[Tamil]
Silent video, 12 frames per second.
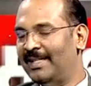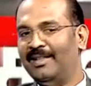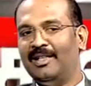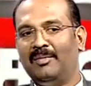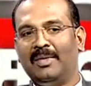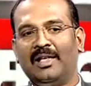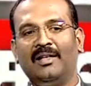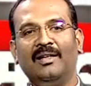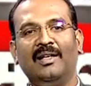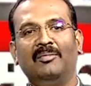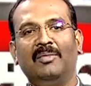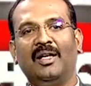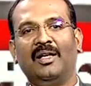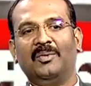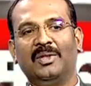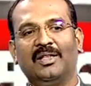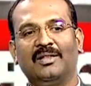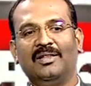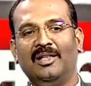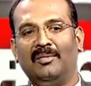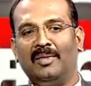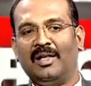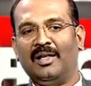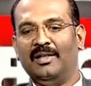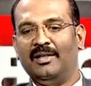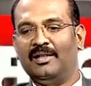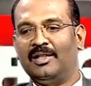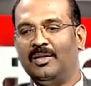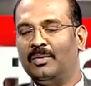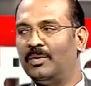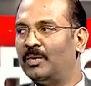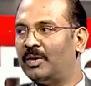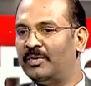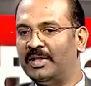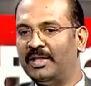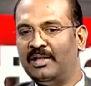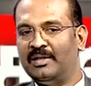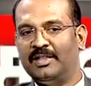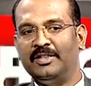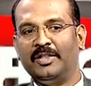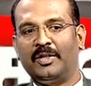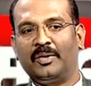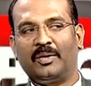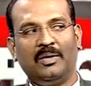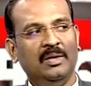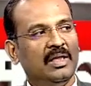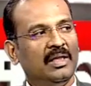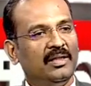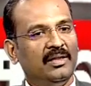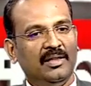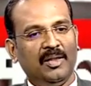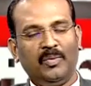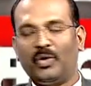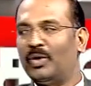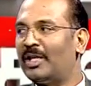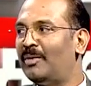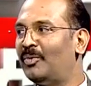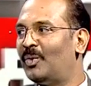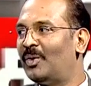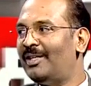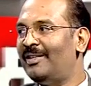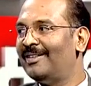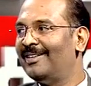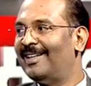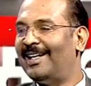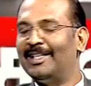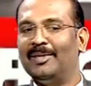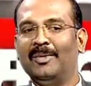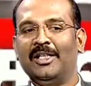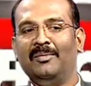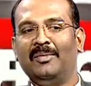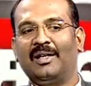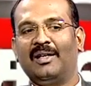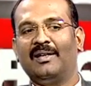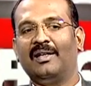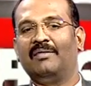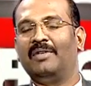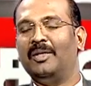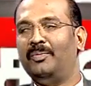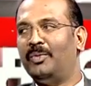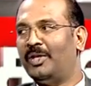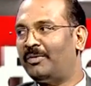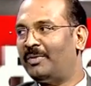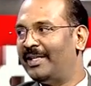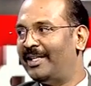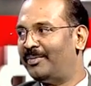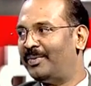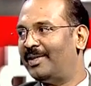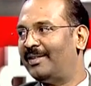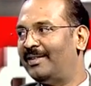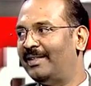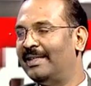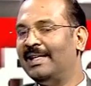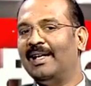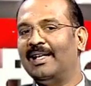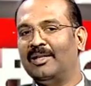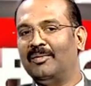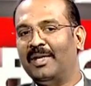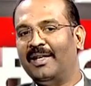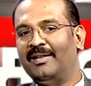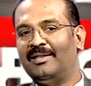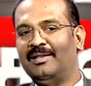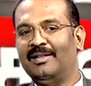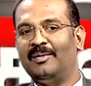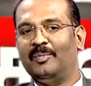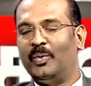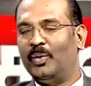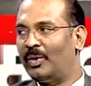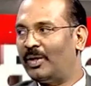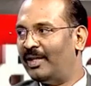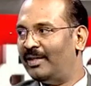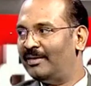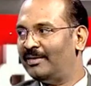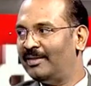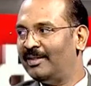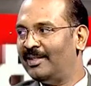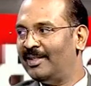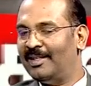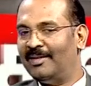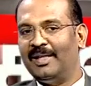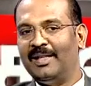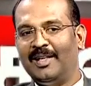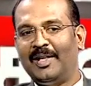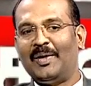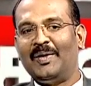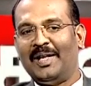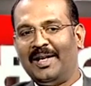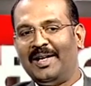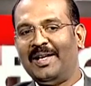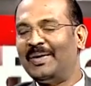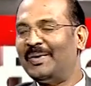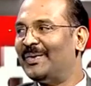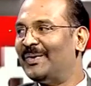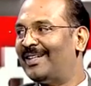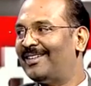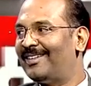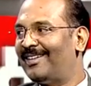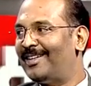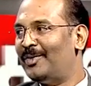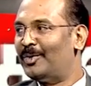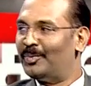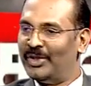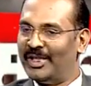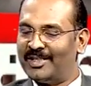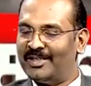இந்த மனநிலை மாறுவதற்கு நம்மளால என்ற ஒவ்வொரு விஷயங்கள் செஞ்சுட்டு இருக்கிறோம் இந்த ப்ரோக்ராம் கூட hmm. அந்த மாதிரி மக்களிடையே விழிப்புணர்வை ஏற்படுத்தி அந்த பயத்தை போக்கி எல்லாரும் நல்லா இருக்கணுன்றதுக்கான ஒரு முயற்சி